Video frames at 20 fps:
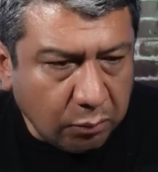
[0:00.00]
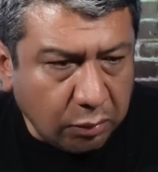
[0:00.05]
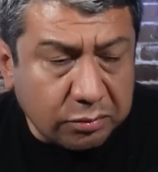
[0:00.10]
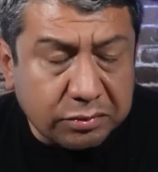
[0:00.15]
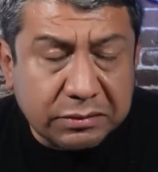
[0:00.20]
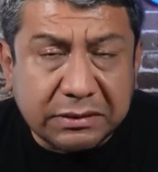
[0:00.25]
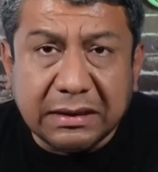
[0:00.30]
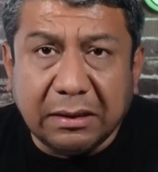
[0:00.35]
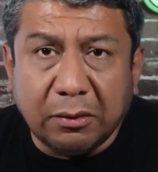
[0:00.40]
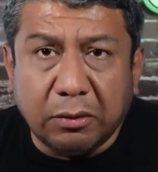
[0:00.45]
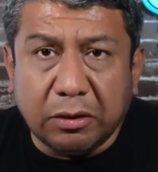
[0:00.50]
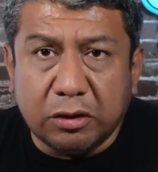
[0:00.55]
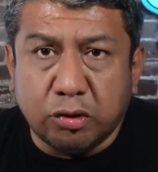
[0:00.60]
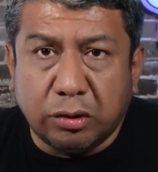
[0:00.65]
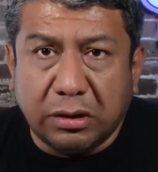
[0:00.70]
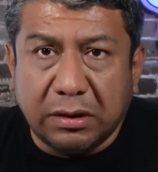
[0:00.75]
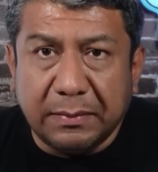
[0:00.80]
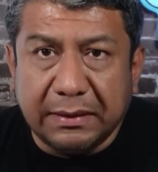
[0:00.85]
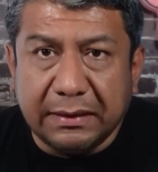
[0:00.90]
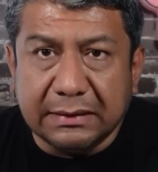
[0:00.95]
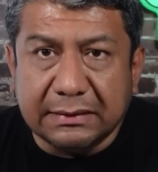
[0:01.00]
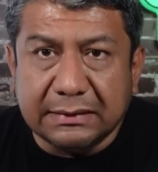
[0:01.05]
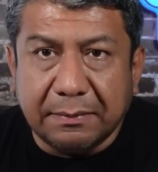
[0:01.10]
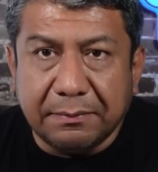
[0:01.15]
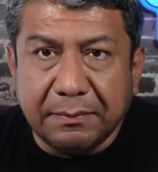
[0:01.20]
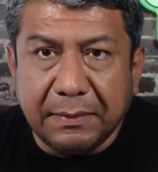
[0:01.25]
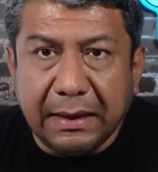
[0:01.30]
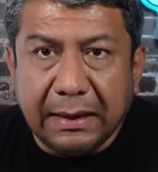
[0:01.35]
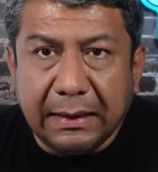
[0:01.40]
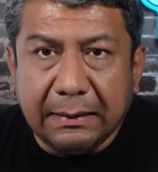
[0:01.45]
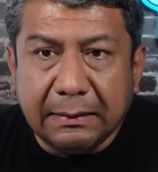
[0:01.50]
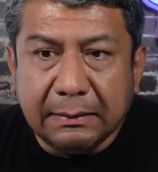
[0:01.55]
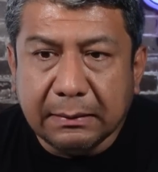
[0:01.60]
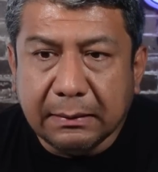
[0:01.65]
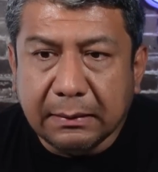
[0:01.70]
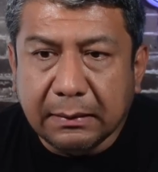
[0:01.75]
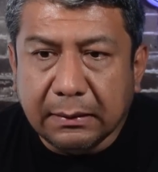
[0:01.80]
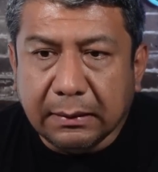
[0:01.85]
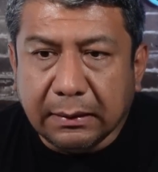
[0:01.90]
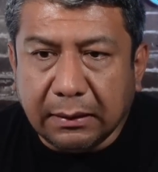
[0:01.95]
Podemos decir el Guacho Jiménez también.
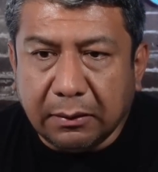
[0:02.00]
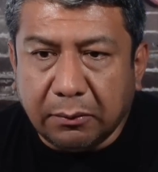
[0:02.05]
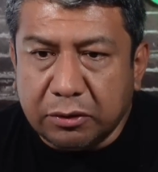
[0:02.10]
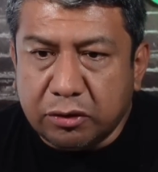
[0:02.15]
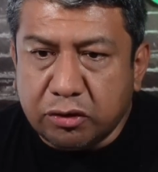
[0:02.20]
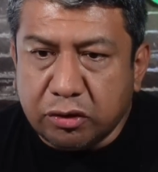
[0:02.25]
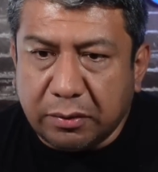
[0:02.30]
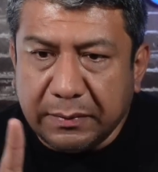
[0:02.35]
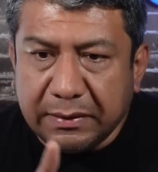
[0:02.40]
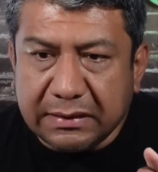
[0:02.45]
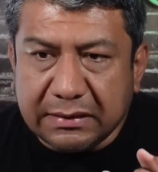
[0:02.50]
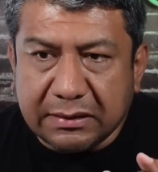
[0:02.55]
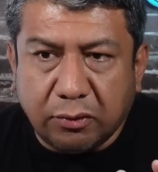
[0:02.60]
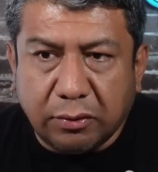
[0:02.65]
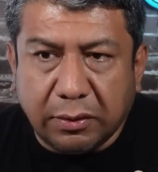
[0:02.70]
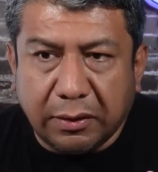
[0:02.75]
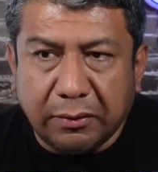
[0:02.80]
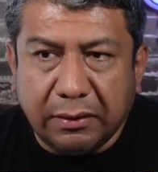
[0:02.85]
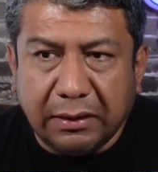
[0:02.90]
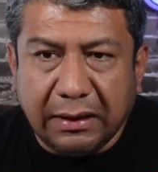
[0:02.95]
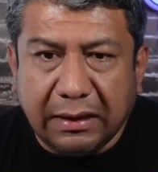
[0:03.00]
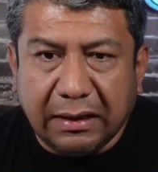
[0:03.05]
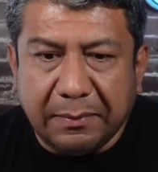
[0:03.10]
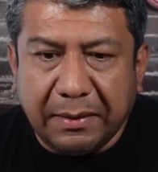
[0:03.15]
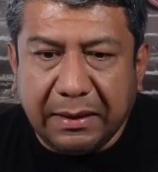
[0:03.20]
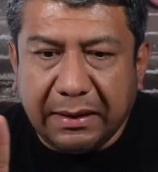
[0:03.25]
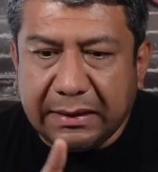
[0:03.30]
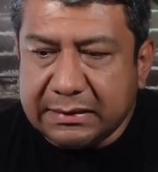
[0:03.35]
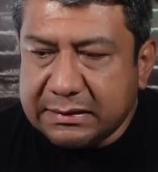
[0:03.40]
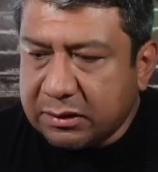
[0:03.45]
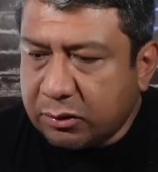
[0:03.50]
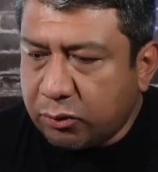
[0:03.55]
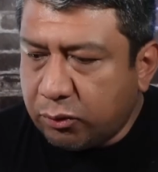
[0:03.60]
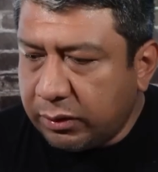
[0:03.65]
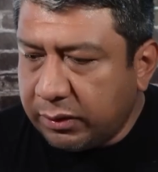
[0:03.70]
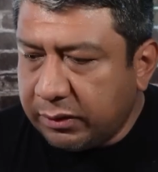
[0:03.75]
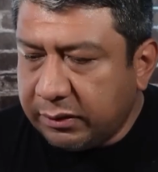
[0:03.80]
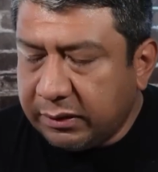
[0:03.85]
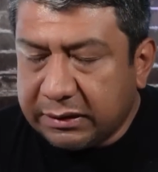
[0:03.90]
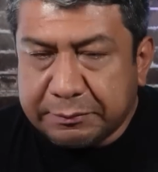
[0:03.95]
El Guacho Jiménez ha jugado en Liga MX, ha
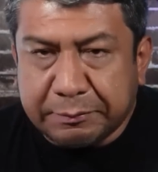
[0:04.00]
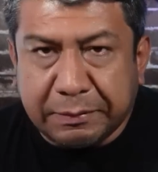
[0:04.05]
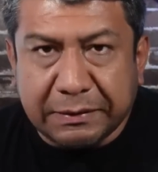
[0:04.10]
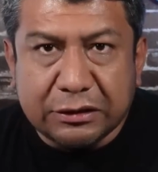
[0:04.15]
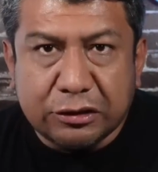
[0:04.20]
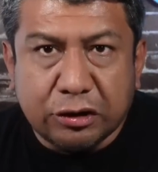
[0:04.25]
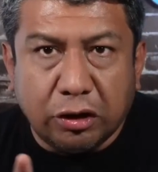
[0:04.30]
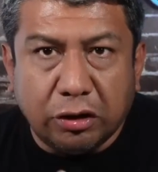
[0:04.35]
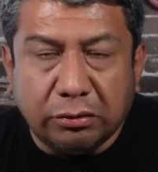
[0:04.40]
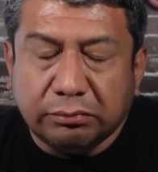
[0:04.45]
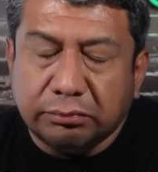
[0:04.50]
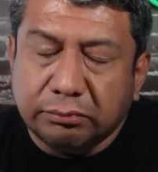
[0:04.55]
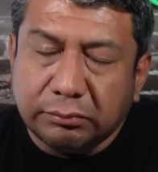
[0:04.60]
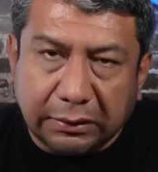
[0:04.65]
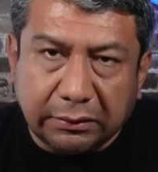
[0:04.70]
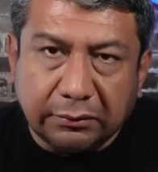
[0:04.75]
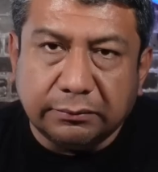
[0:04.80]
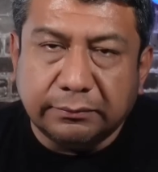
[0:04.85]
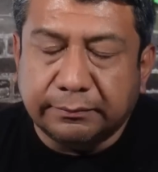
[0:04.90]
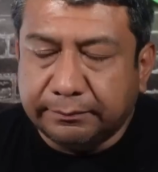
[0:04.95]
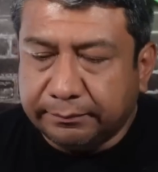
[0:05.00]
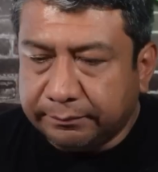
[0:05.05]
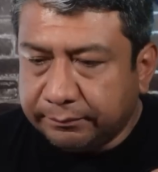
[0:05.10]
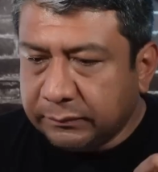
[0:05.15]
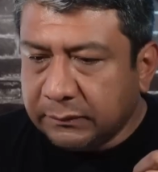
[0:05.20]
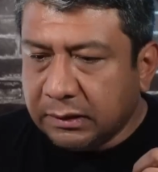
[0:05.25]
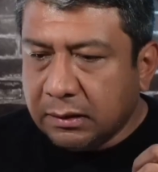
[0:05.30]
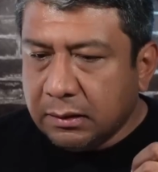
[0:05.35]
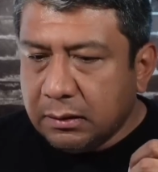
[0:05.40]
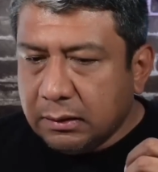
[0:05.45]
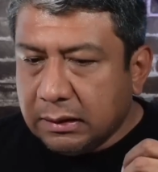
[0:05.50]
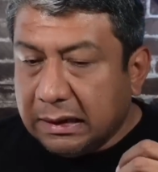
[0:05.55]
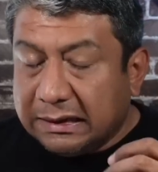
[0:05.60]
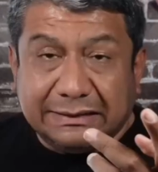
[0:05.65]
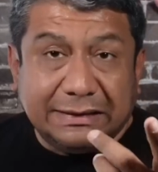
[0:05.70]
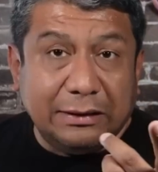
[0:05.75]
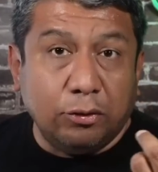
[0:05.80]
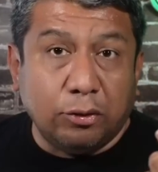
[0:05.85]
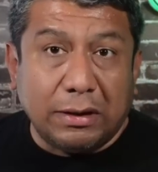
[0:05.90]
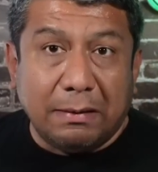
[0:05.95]
jugado en expansión, ha
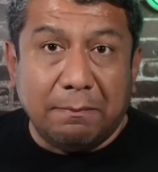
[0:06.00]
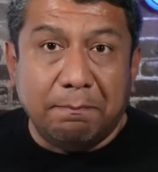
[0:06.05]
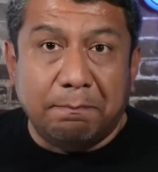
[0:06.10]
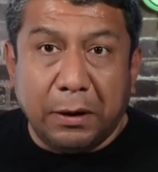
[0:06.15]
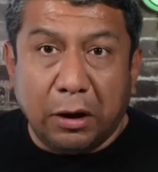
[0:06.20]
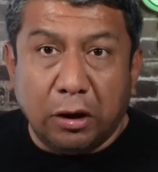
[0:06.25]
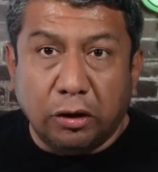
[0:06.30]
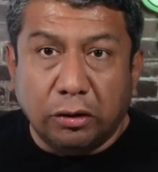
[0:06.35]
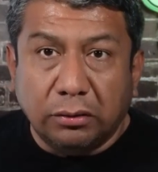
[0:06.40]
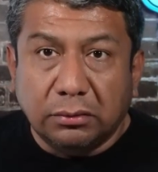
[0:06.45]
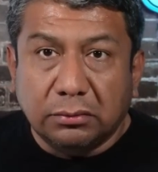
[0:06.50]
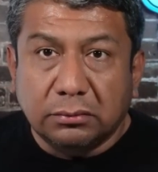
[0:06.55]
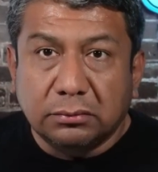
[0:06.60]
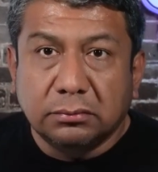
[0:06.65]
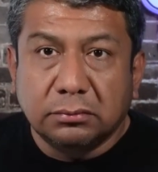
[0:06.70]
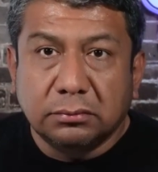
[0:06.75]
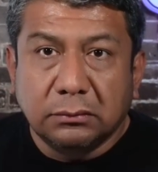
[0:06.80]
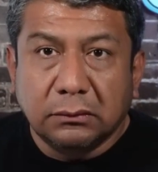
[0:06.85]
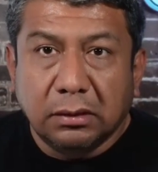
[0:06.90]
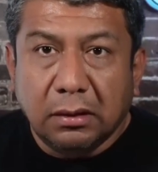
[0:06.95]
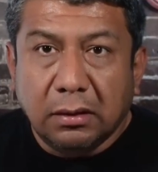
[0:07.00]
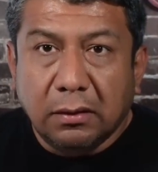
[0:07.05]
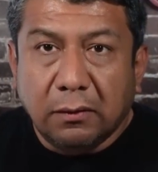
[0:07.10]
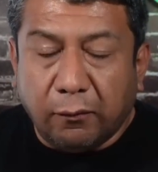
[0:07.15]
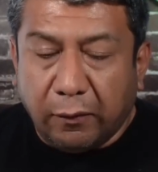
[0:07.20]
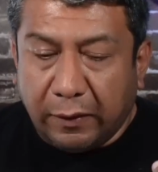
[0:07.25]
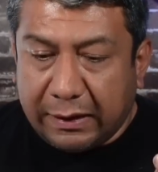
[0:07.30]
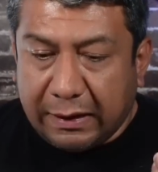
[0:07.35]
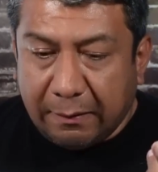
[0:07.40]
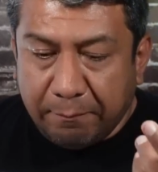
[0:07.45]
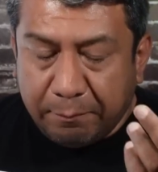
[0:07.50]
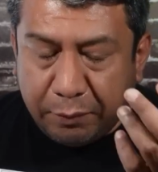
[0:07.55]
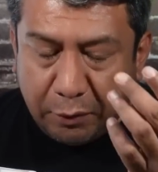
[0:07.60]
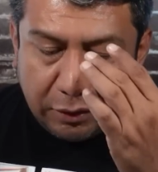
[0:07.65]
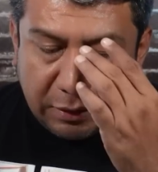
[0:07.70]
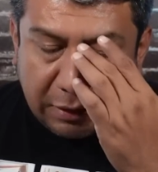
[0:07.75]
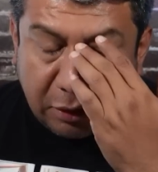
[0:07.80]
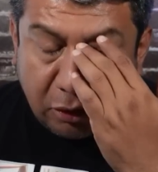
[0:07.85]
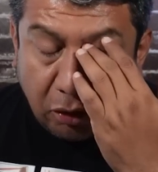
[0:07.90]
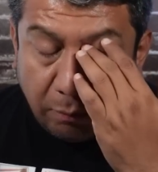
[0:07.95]
sido campeón, fue
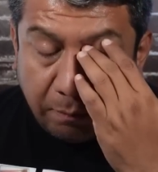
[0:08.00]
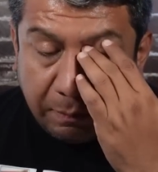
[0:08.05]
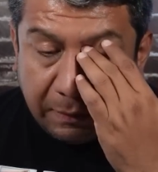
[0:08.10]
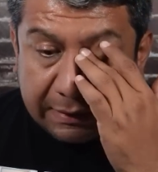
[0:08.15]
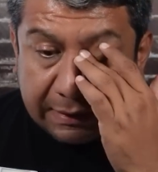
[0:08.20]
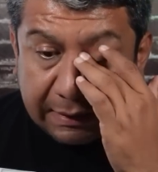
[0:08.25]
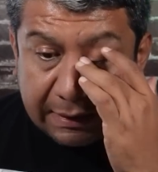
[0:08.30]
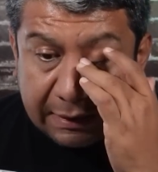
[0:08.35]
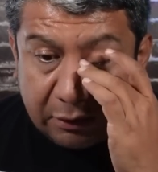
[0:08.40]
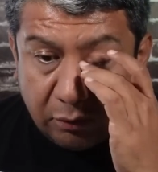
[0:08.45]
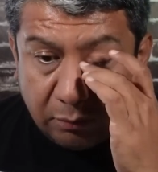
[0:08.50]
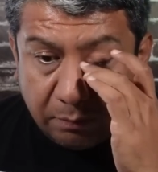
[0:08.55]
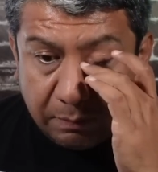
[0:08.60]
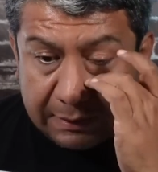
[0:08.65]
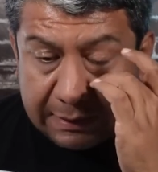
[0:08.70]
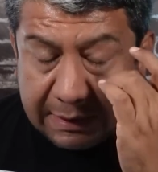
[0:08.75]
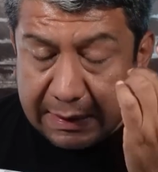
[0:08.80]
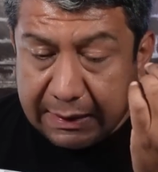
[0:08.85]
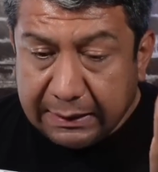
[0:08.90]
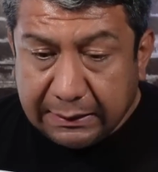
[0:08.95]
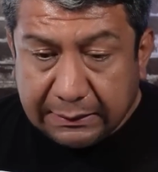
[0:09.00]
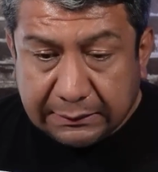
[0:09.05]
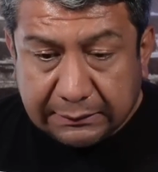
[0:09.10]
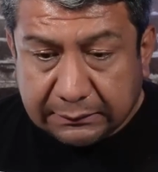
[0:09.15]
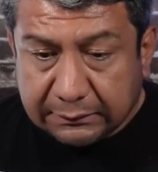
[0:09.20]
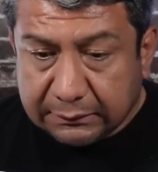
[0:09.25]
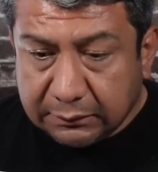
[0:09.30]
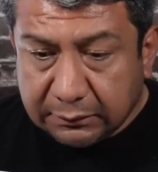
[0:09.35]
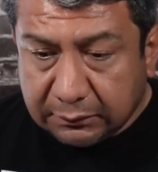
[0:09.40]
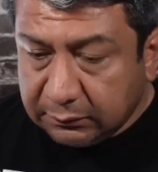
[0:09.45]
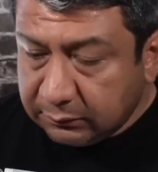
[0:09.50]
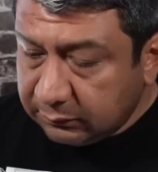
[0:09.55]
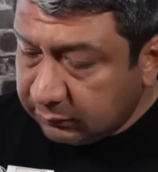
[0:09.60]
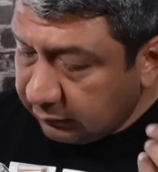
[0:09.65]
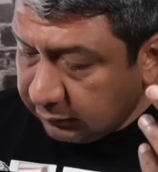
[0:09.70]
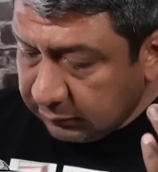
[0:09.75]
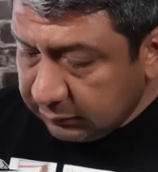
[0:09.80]
campeón de Copa atajando penales, ¿no?